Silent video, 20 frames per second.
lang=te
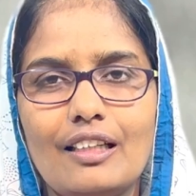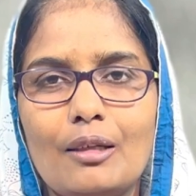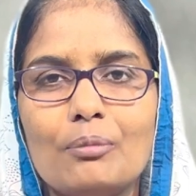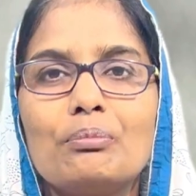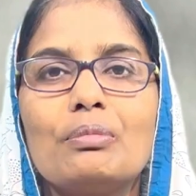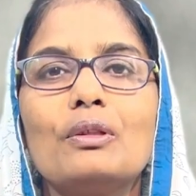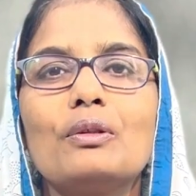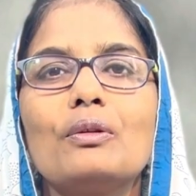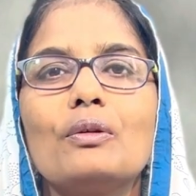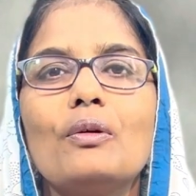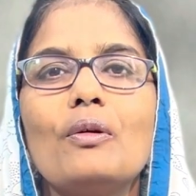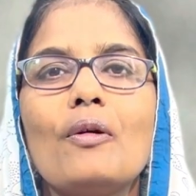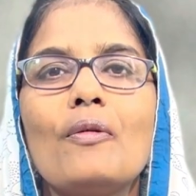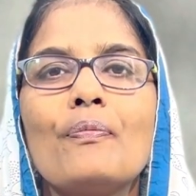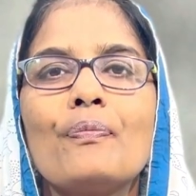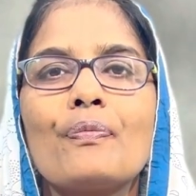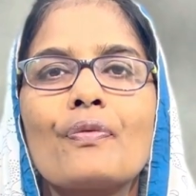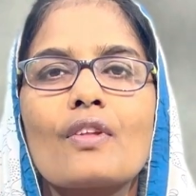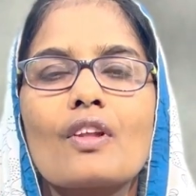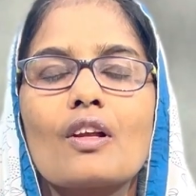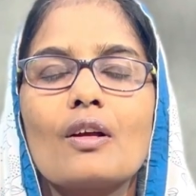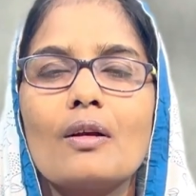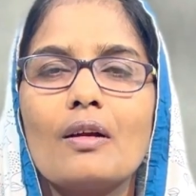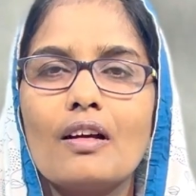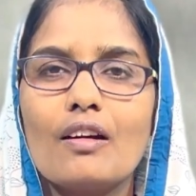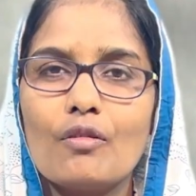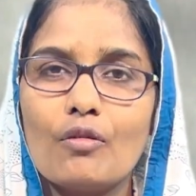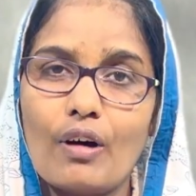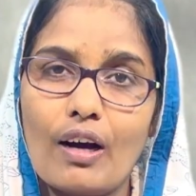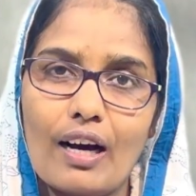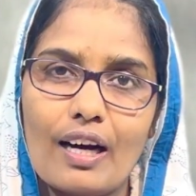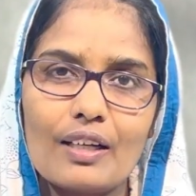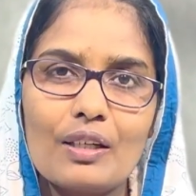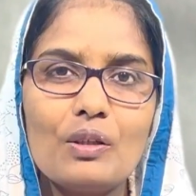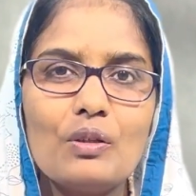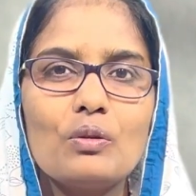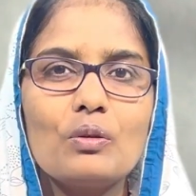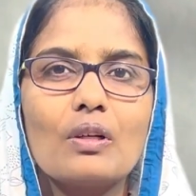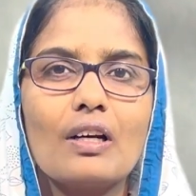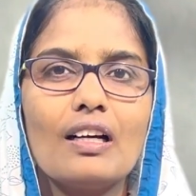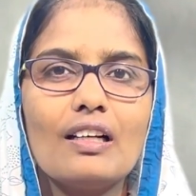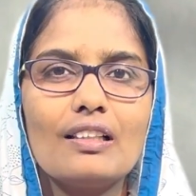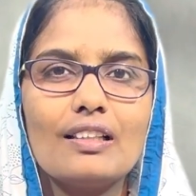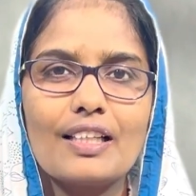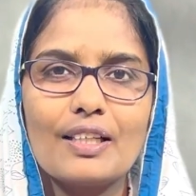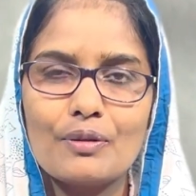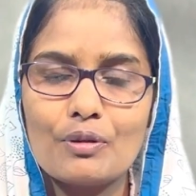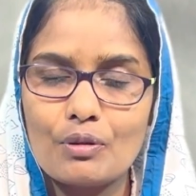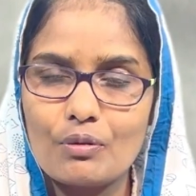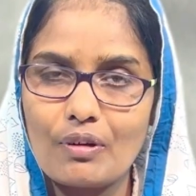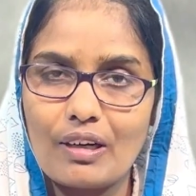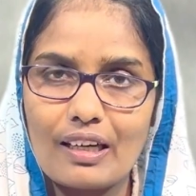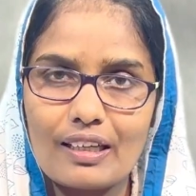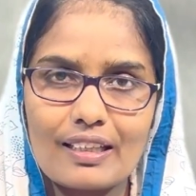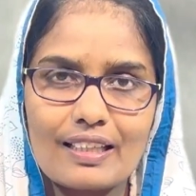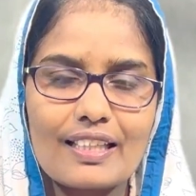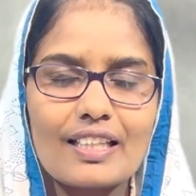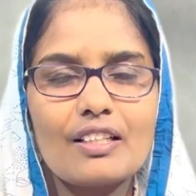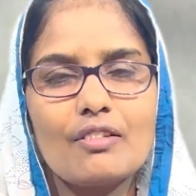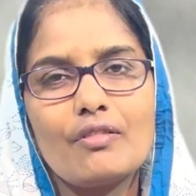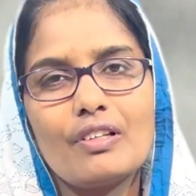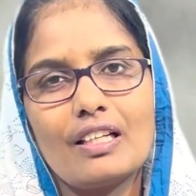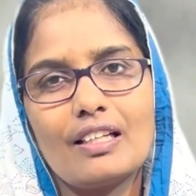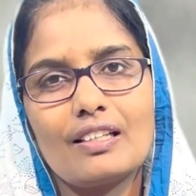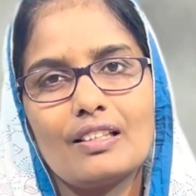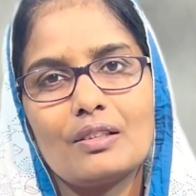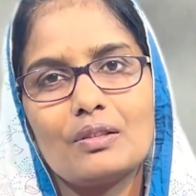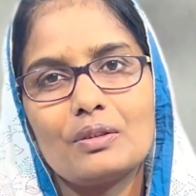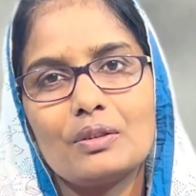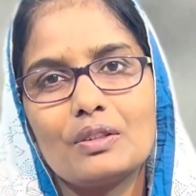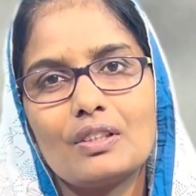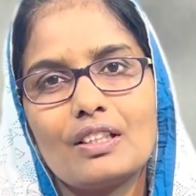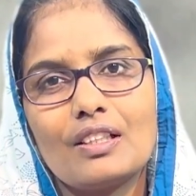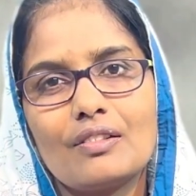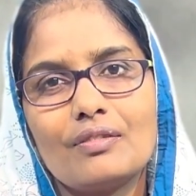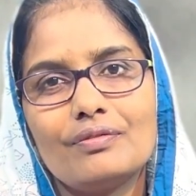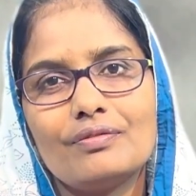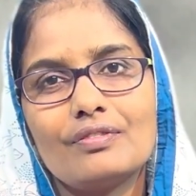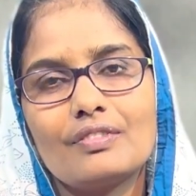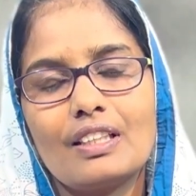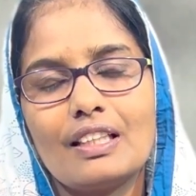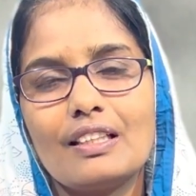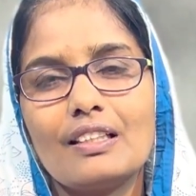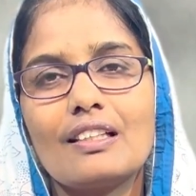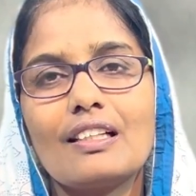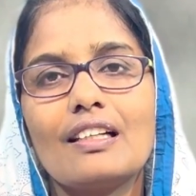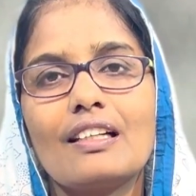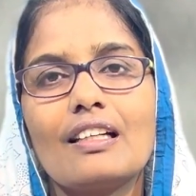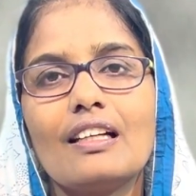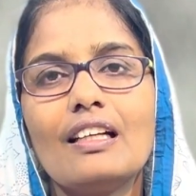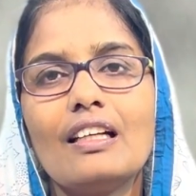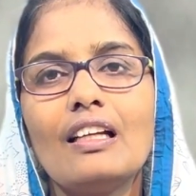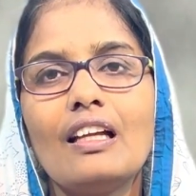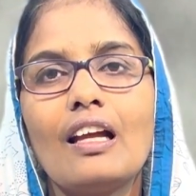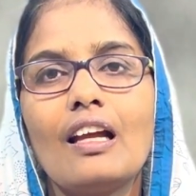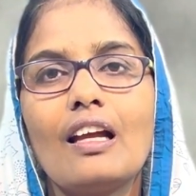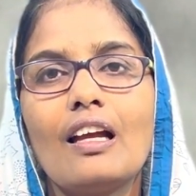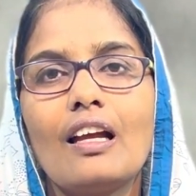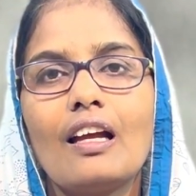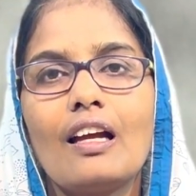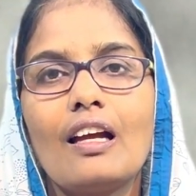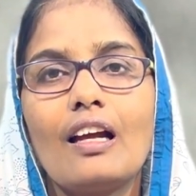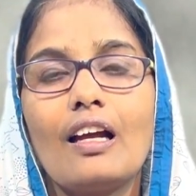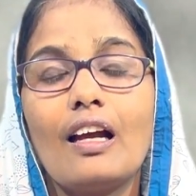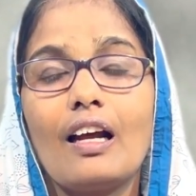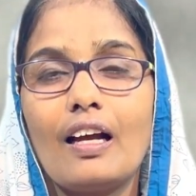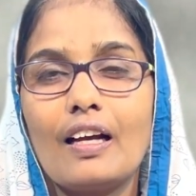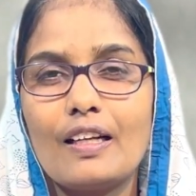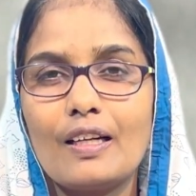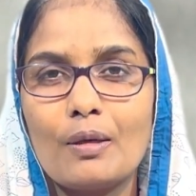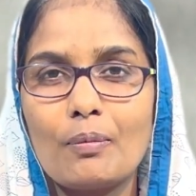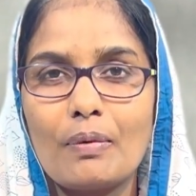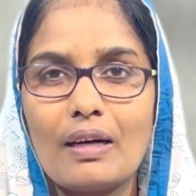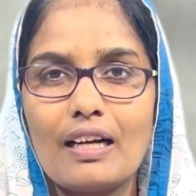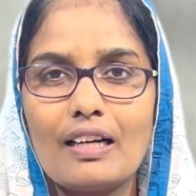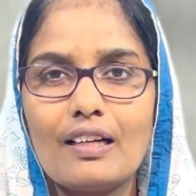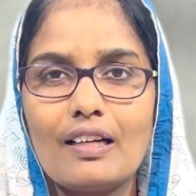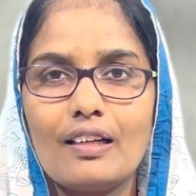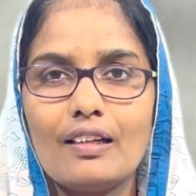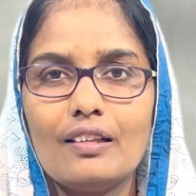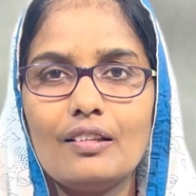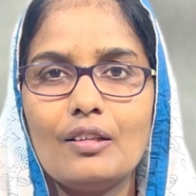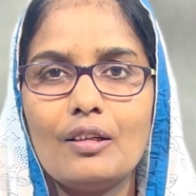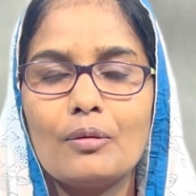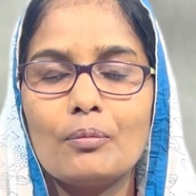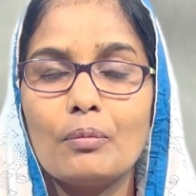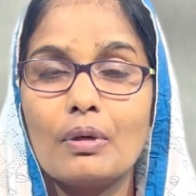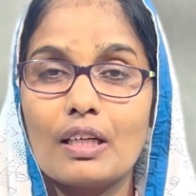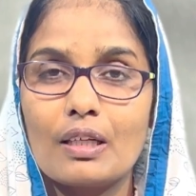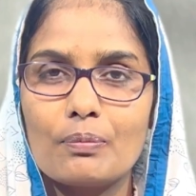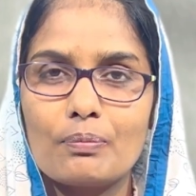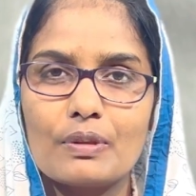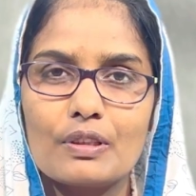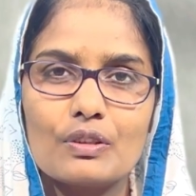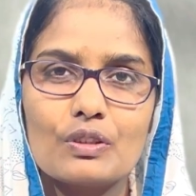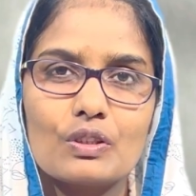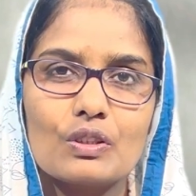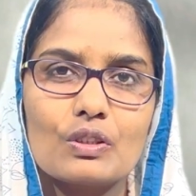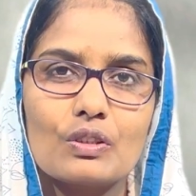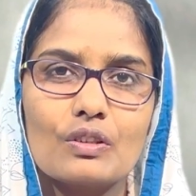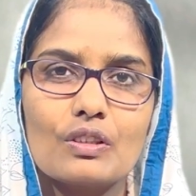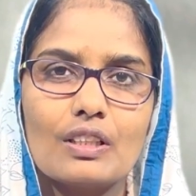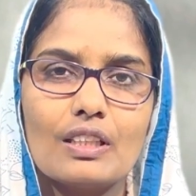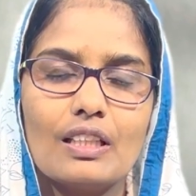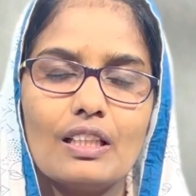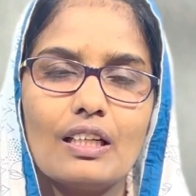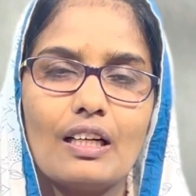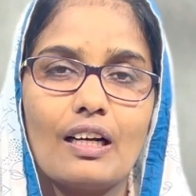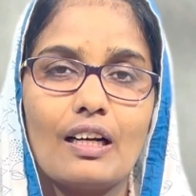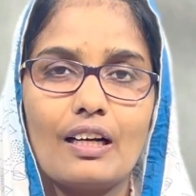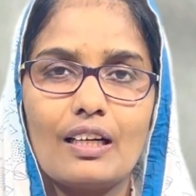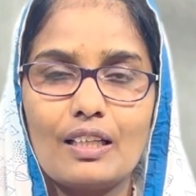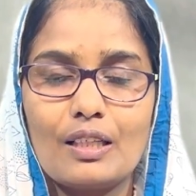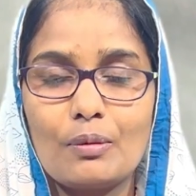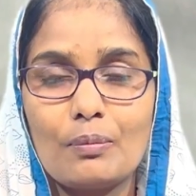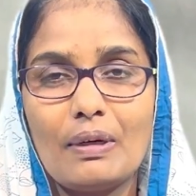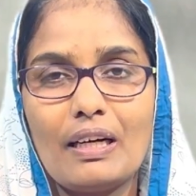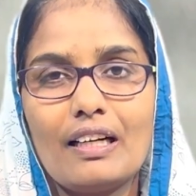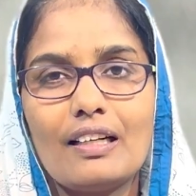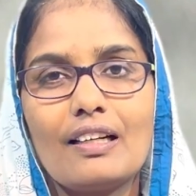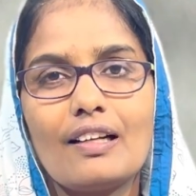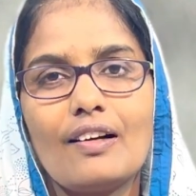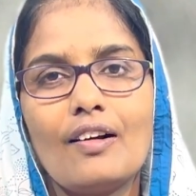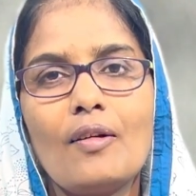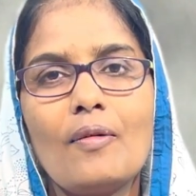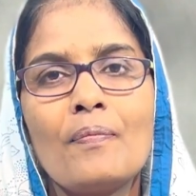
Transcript: అప్పుడు వారు కూడా దేవుని వాక్యాన్ని వినగలుగుతారు ఎందుకంటే ఆయన మాట బలపరుస్తుంది ఆయన మాట